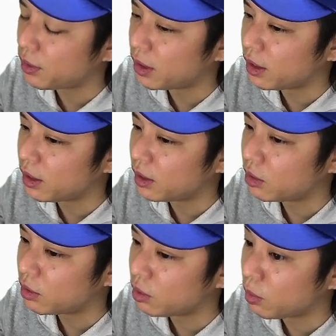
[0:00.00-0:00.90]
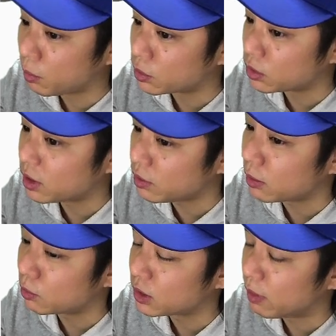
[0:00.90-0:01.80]
えー、ドラゴンズ出る
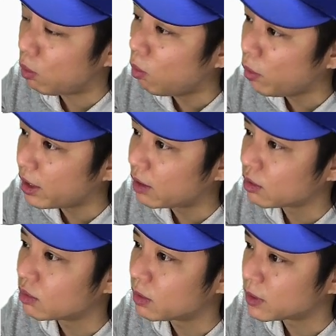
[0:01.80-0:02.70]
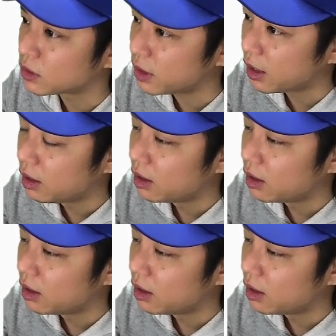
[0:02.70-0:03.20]
可能性は大いにあると思いますね、